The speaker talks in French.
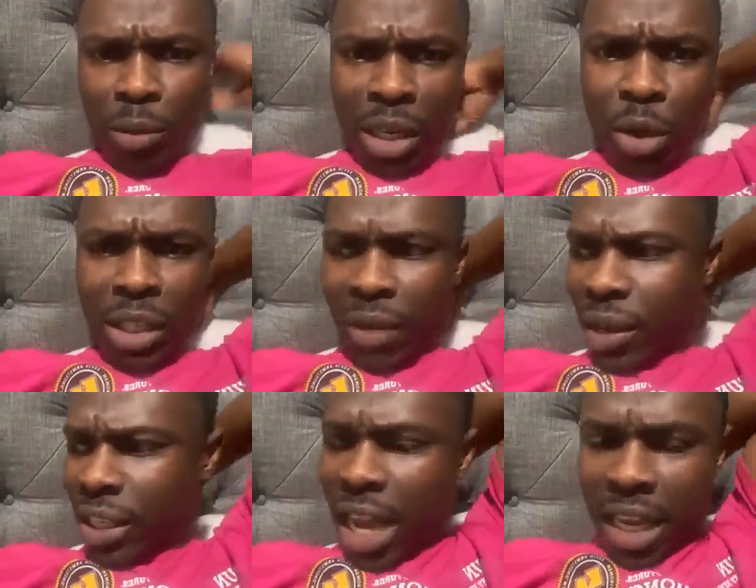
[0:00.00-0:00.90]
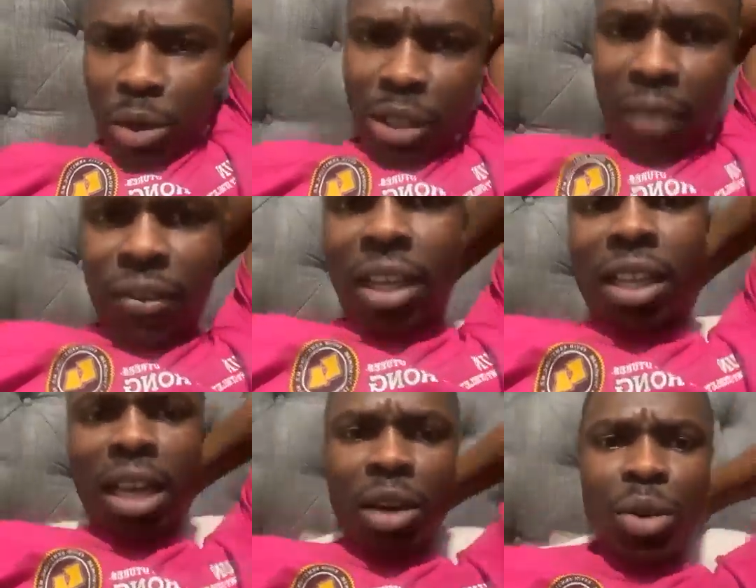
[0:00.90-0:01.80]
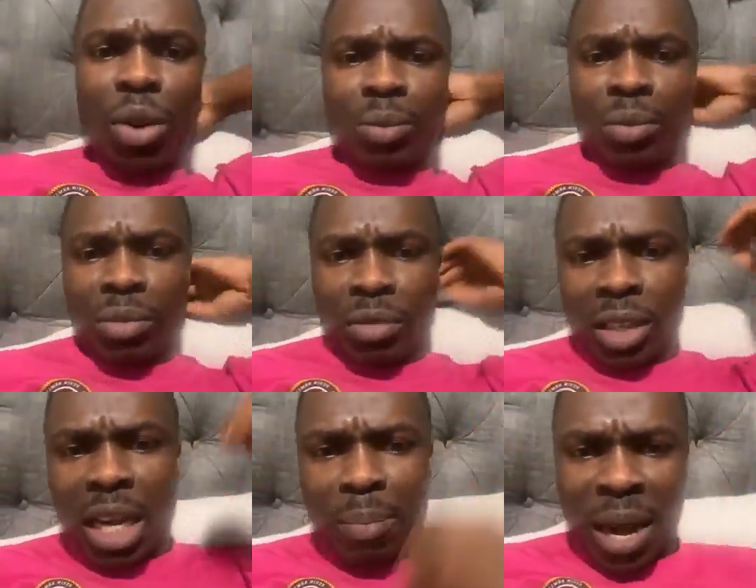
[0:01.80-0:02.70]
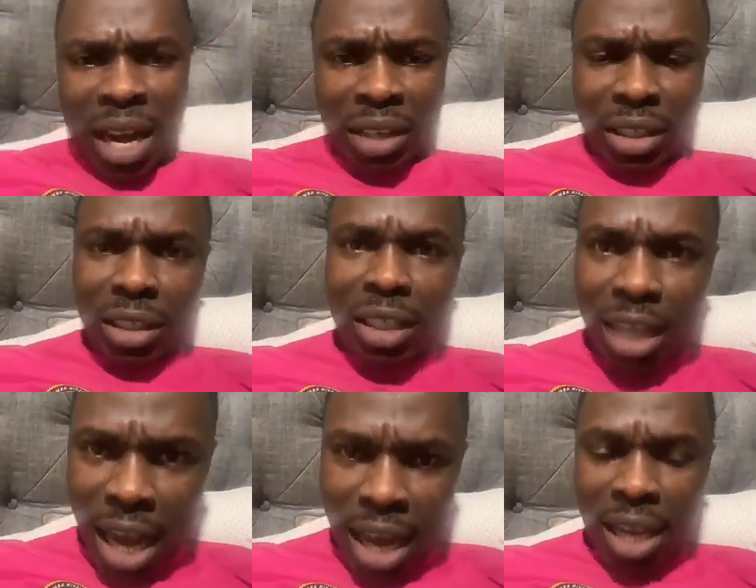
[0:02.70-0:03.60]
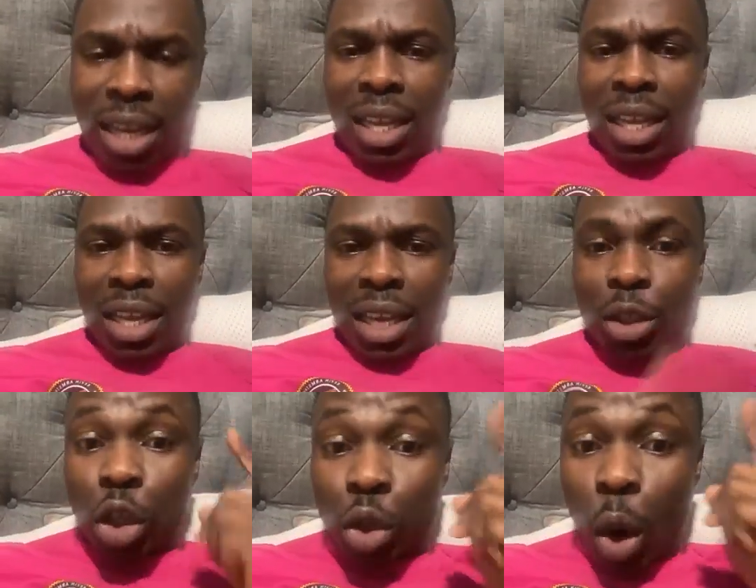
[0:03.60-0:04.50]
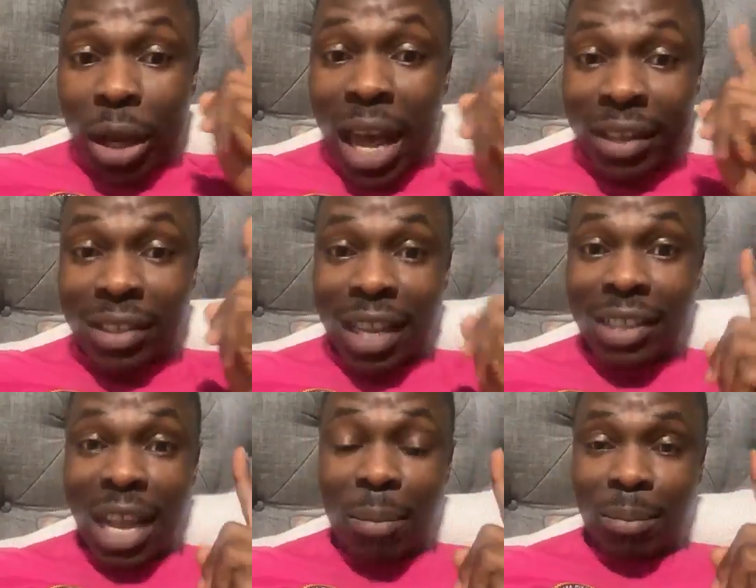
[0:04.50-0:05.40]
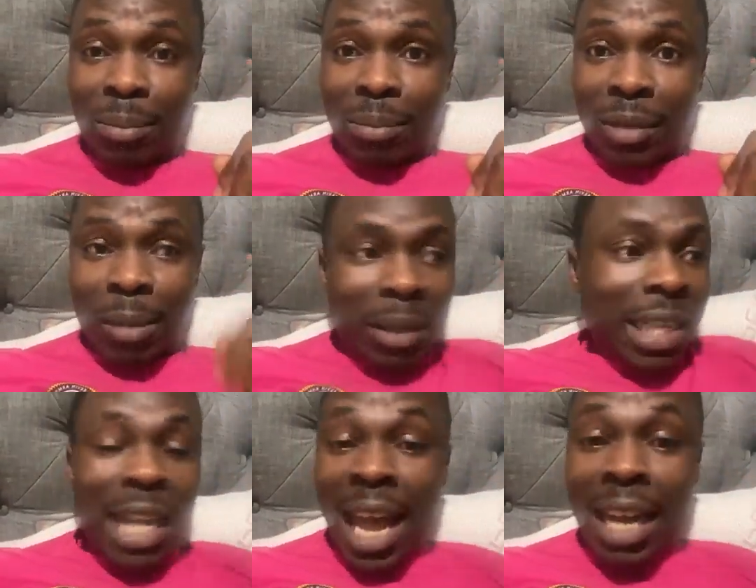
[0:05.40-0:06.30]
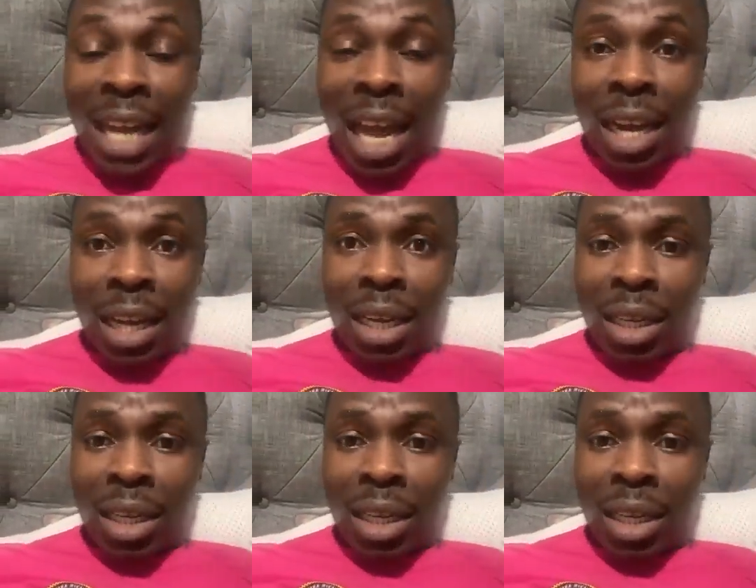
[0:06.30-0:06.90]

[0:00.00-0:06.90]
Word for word: Comme ça, je vais savoir s'il y a quelques Africains dans les lieux, dans les parages. Tiens Jusqu'au 15 décembre. Mais ça, c'est un an.